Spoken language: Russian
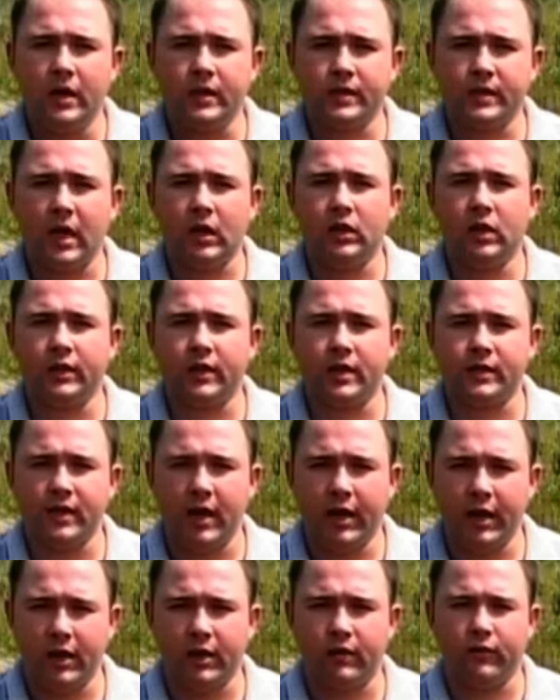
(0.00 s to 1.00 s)
Закладка
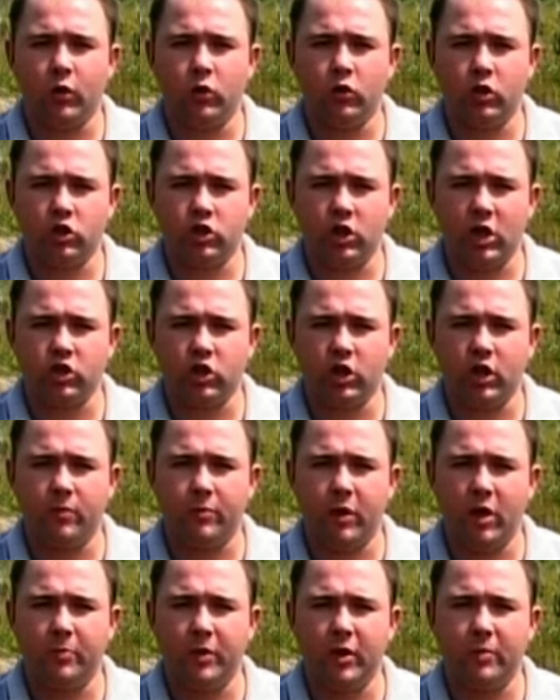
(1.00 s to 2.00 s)
зарядов для уничтожения
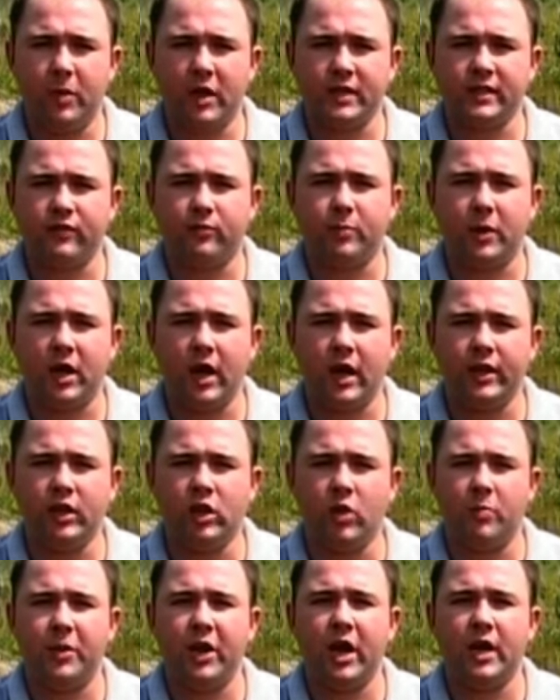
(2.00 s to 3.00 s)
боеприпасов
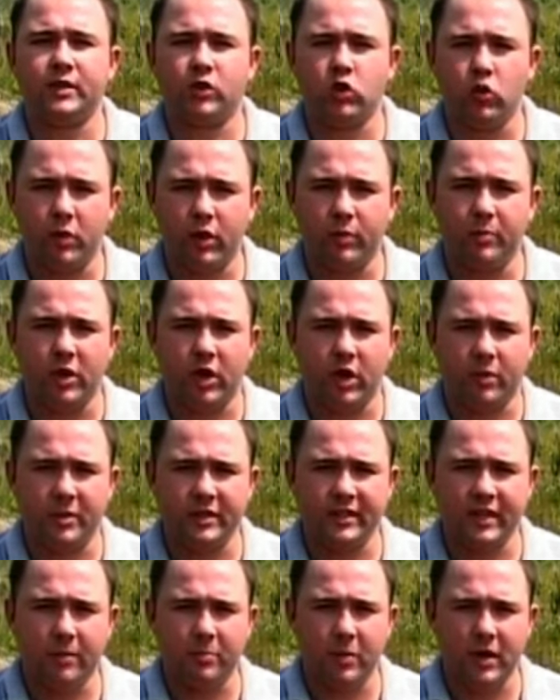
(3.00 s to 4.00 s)
проходила при особых мерах
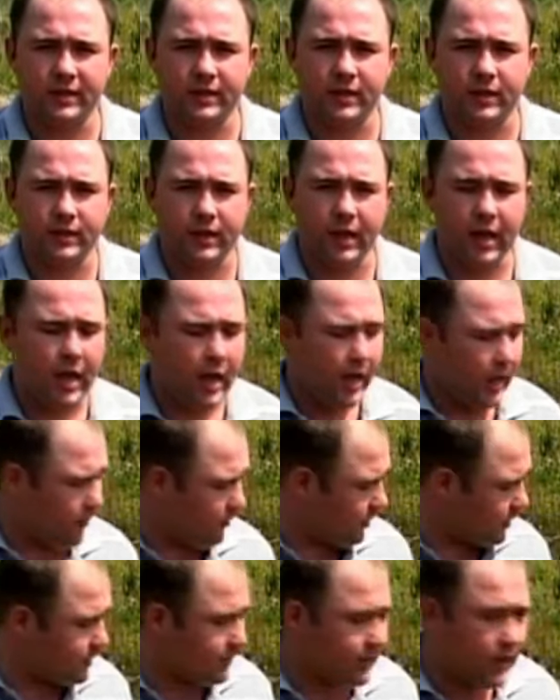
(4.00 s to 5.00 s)
безопасности,
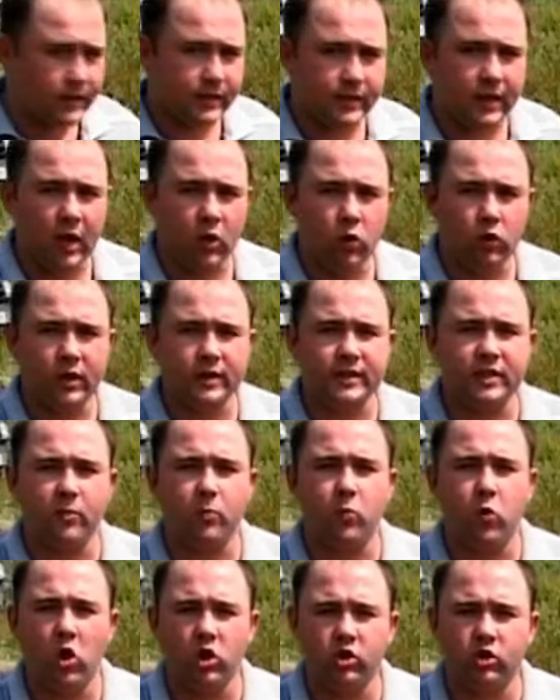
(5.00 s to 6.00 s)
ведь здесь находится
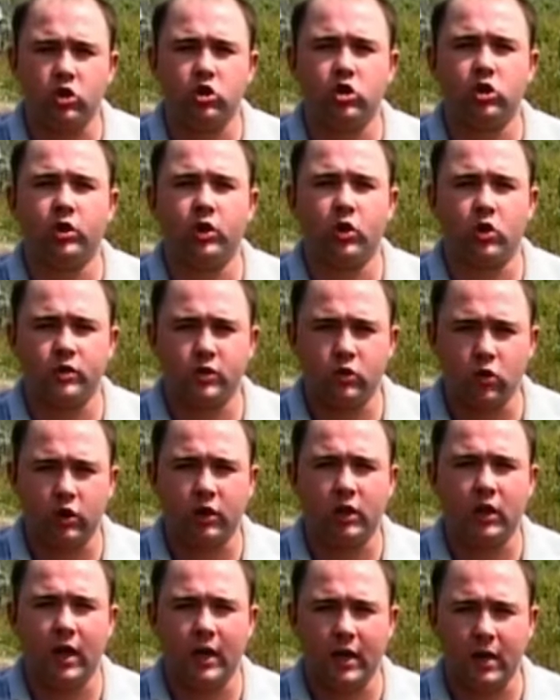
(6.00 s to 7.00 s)
больше 400
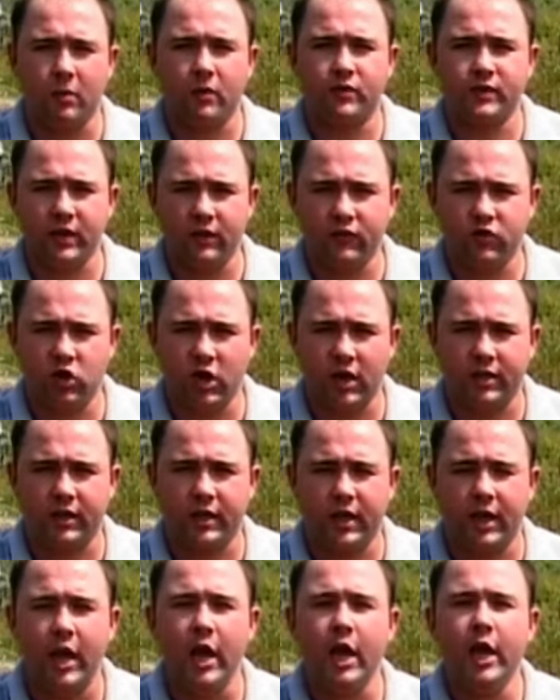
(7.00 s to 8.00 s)
килограммов
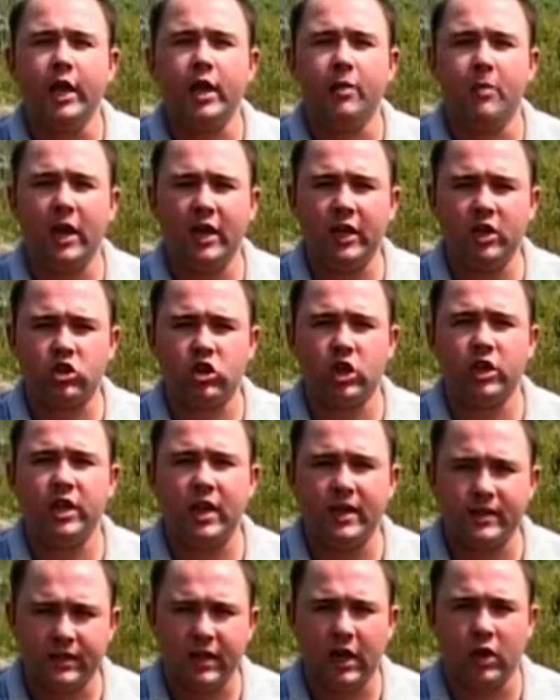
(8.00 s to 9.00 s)
взрывчатки, и малейшее
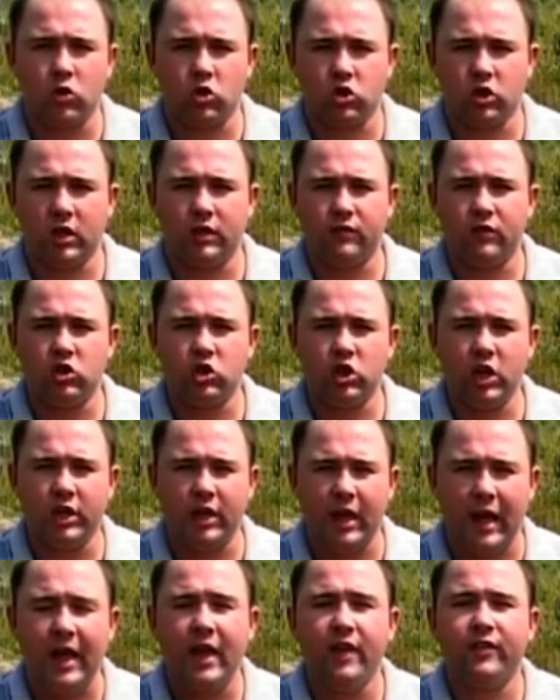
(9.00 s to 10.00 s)
неосторожное
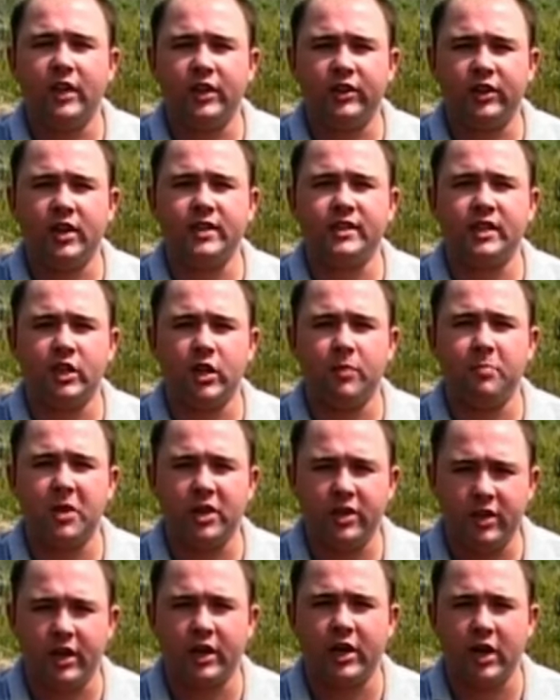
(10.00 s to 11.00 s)
движение на
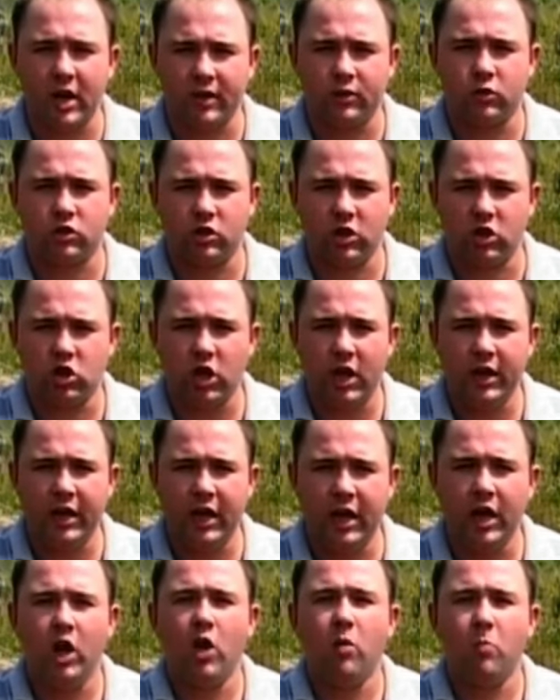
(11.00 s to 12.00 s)
35-градусной
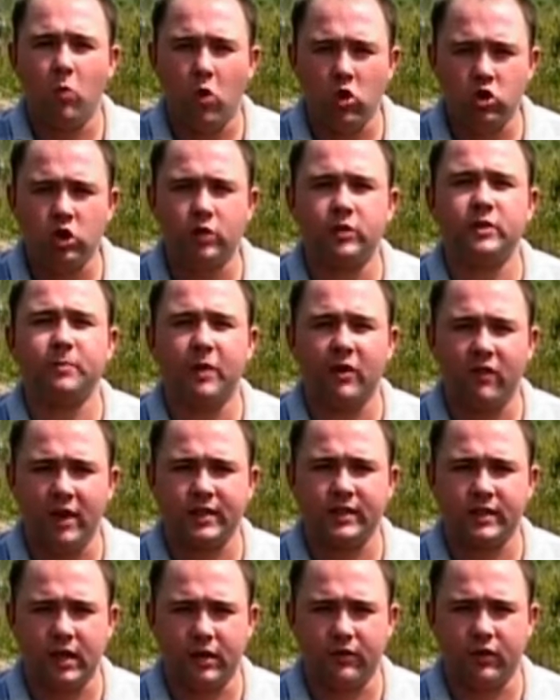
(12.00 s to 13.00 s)
жаре может
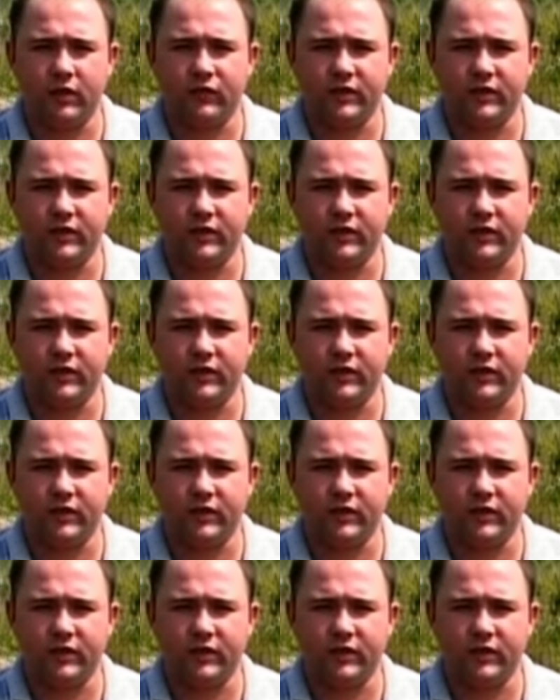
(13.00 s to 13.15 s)
спровоцировать